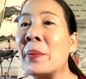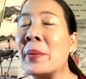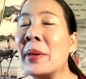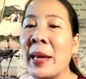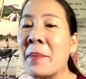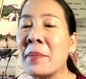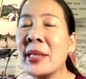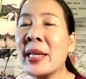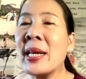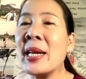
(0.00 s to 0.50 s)

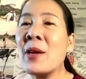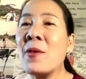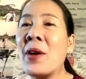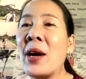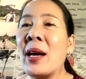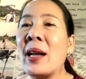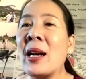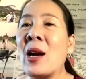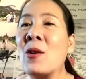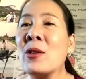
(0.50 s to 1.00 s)
เต็มที่
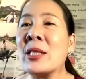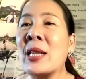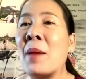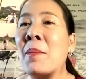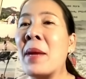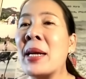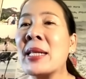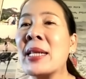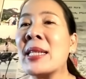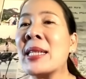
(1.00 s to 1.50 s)
ว่าเราสา
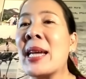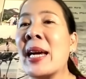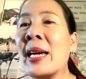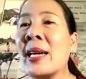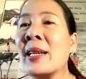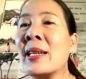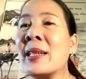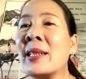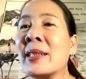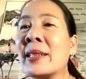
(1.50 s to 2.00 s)
มารถจะใส่
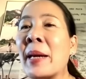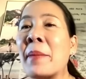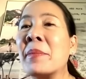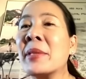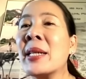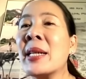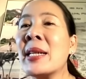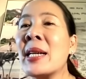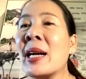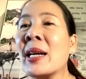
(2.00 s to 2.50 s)
เงินเต็ม
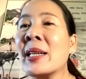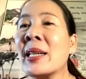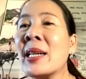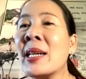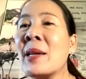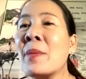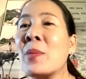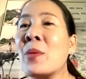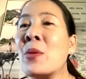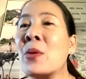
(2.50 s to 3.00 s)
ที่อย่าง
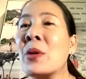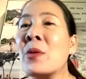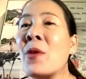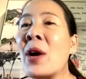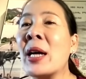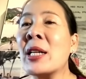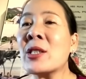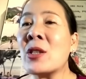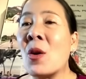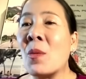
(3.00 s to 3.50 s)
ที่พูด
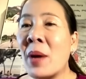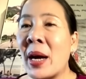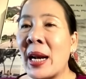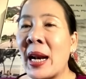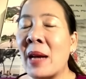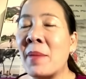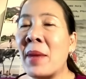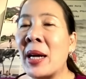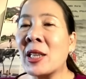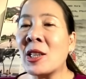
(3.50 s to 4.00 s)
ว่า 2,000
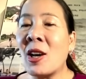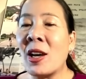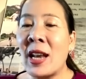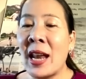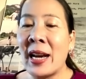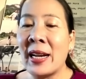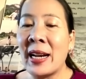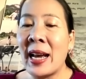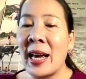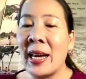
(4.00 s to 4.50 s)
ล้านบาทตอนแร
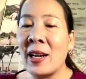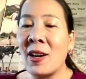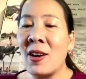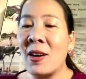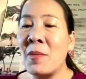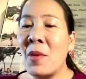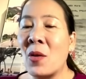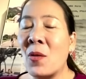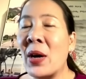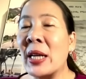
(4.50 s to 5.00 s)
กได้ก็
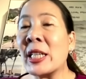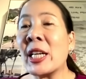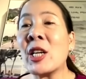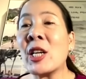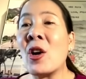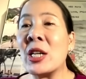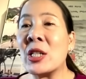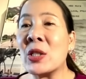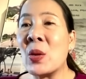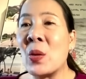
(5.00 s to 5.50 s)
บอกว่าท
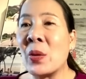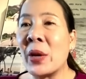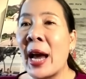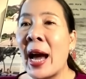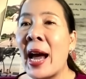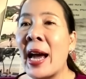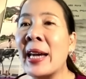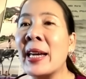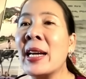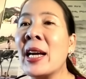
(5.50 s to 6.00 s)
ยอยส่ง
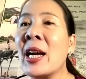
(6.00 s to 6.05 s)
ได้